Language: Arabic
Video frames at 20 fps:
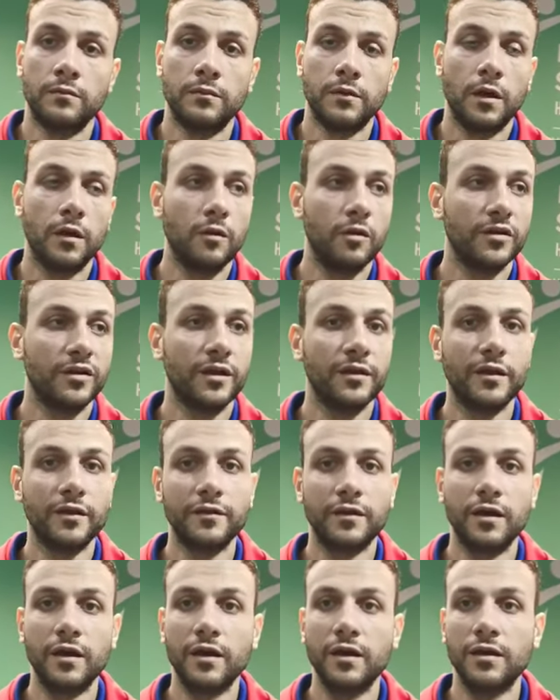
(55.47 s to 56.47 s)
لا هو ده
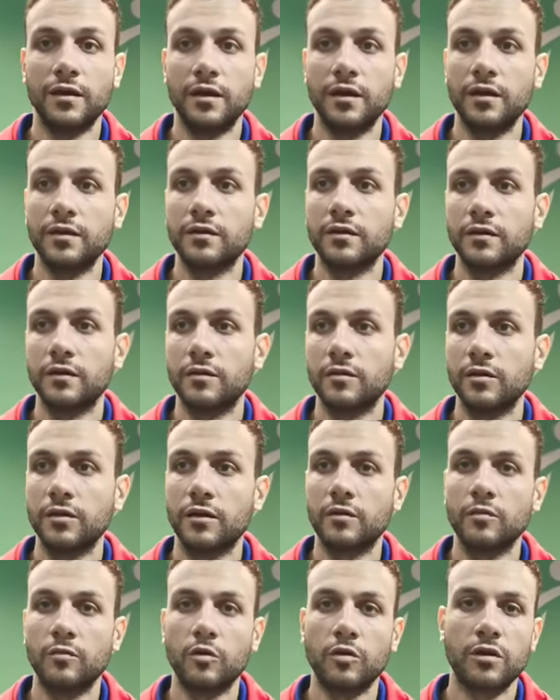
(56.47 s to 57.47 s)
النادي الاهلي يعني هو
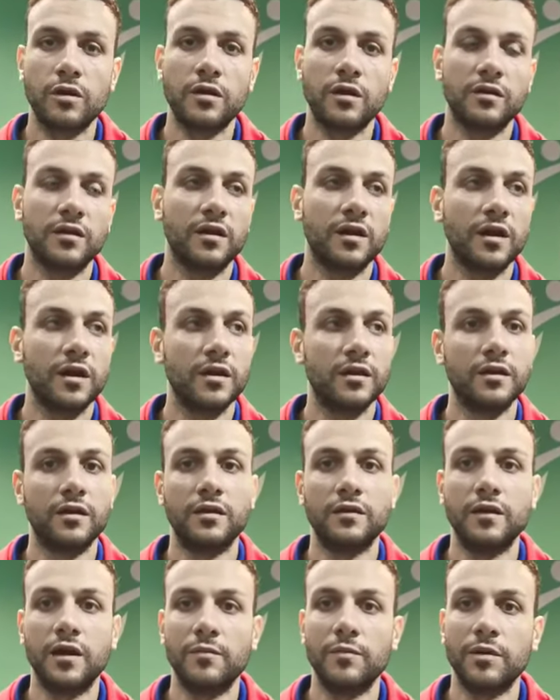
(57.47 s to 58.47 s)
ده جمهور النادي
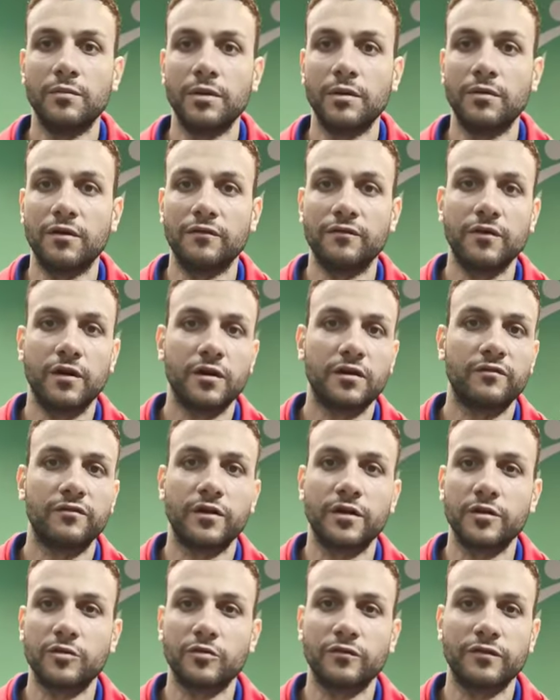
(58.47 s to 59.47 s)
الاهلي دايما بيبقى في ظهر
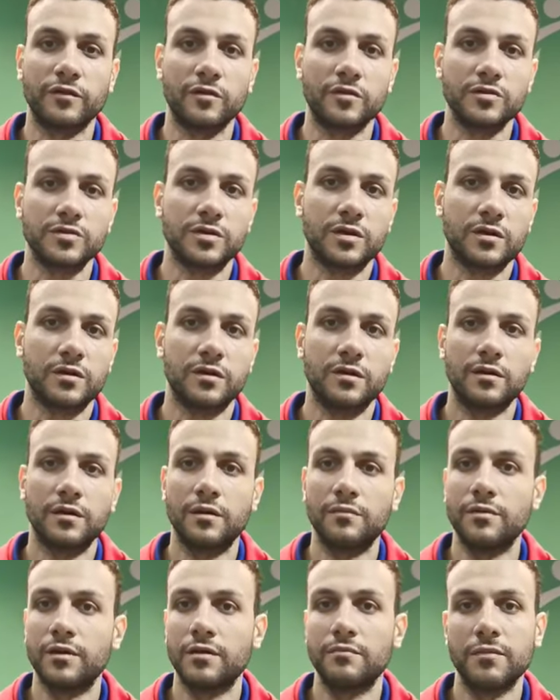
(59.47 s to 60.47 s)
فرقته في
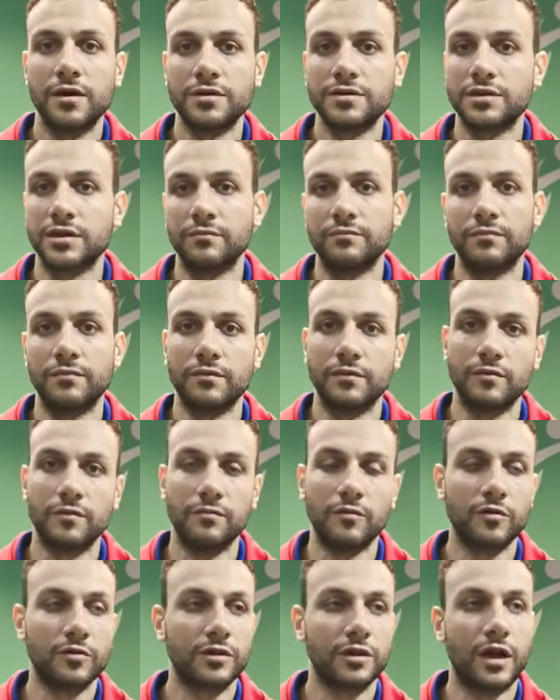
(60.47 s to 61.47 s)
الخساره قبل المكسب
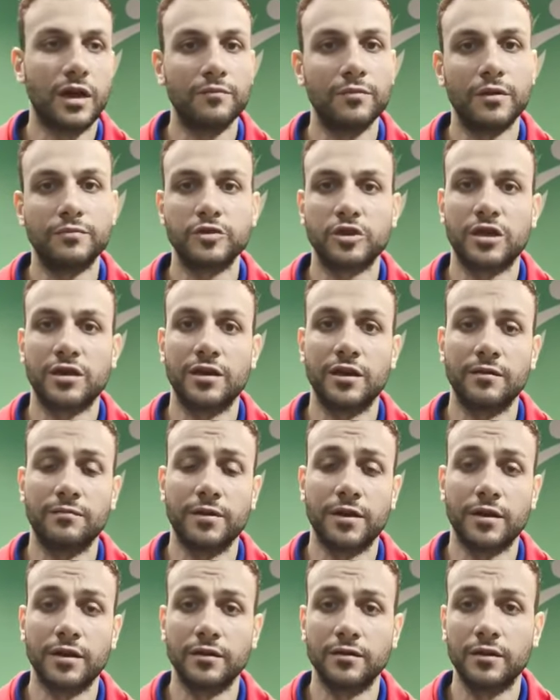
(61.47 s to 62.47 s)
الجمهور دعمنا بشكل
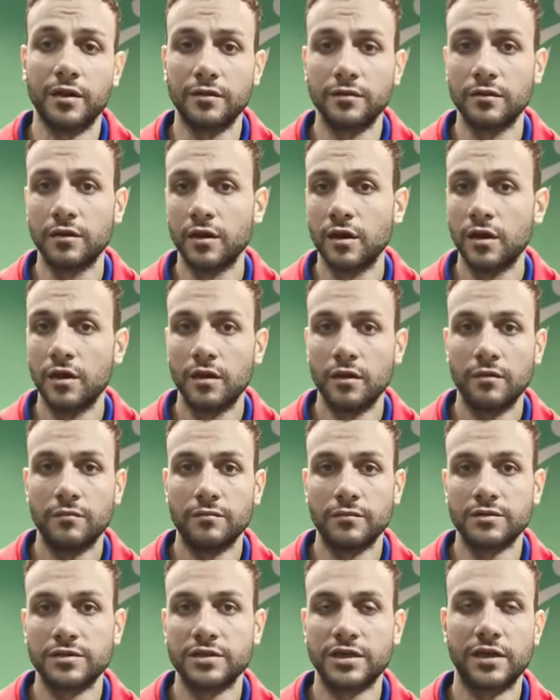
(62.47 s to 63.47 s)
كبير جدا
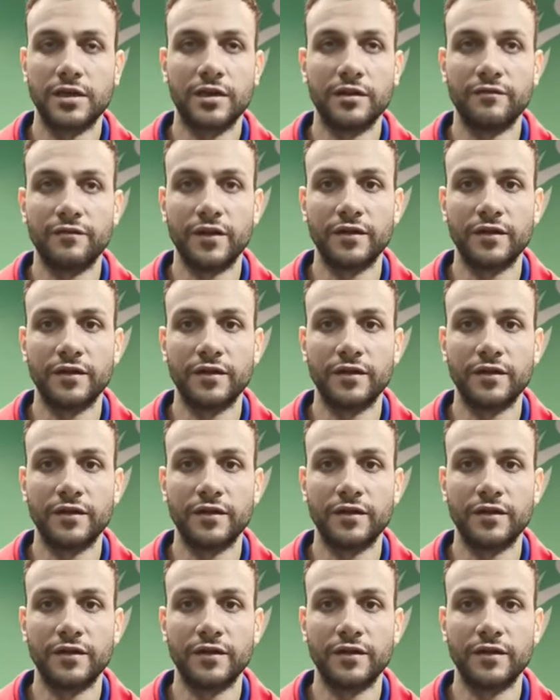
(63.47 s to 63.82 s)
السنه اللي